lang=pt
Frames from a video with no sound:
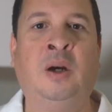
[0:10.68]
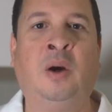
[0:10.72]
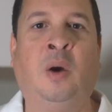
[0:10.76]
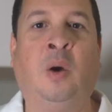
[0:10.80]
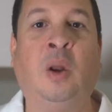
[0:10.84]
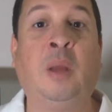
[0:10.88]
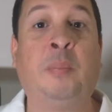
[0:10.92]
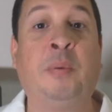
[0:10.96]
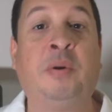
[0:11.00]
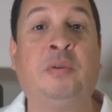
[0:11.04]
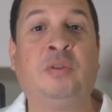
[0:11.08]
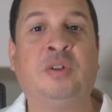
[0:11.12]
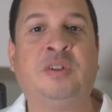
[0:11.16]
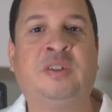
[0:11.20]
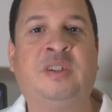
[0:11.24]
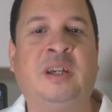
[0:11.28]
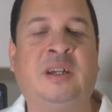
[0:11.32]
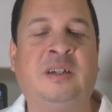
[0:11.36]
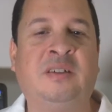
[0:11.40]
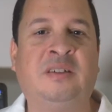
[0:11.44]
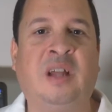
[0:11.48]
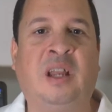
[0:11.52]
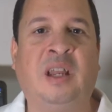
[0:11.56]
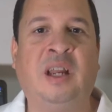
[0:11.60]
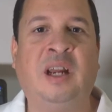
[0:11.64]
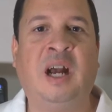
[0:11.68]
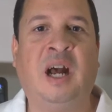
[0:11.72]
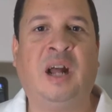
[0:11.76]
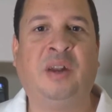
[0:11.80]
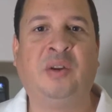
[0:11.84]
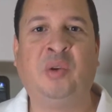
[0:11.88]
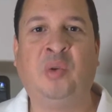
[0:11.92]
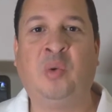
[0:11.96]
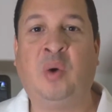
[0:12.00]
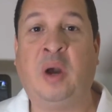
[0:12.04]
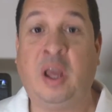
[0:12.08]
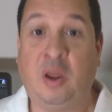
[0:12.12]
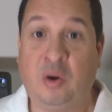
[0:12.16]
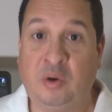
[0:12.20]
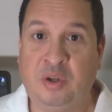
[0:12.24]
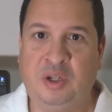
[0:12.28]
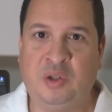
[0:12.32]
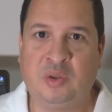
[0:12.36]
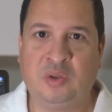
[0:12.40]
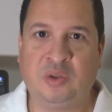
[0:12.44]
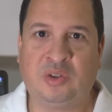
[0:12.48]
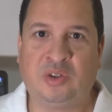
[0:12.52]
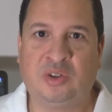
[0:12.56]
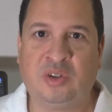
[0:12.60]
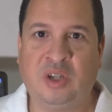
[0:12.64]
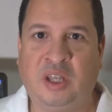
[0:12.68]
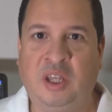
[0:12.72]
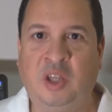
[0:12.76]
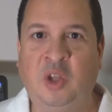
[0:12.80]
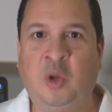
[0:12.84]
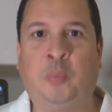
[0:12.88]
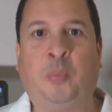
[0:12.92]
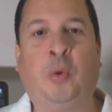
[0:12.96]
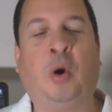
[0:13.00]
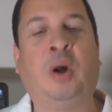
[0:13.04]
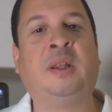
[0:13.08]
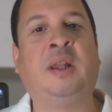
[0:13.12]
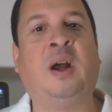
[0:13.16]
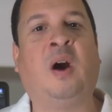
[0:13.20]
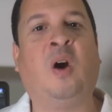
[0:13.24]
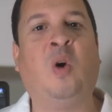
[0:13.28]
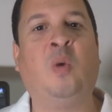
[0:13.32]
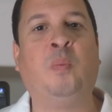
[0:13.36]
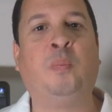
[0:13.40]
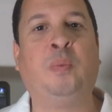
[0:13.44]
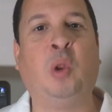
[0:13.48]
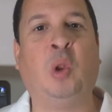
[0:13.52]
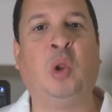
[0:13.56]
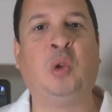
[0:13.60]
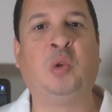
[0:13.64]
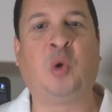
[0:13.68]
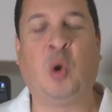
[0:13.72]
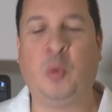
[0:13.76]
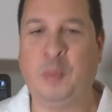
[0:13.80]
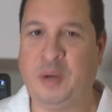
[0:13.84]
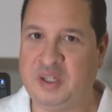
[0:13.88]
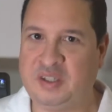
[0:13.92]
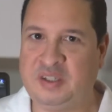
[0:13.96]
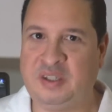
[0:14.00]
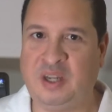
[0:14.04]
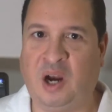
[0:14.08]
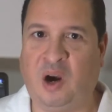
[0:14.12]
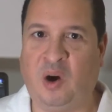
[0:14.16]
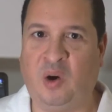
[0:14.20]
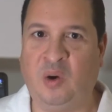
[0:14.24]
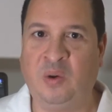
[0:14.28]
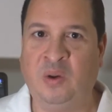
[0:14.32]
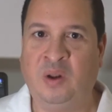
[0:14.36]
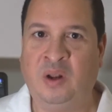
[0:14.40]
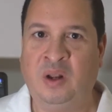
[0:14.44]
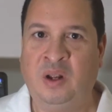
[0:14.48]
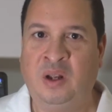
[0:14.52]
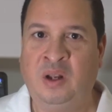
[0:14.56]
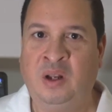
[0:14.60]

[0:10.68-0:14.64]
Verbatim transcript: Olá para você que está ligado no Aeronews e no portal Piloto Comercial.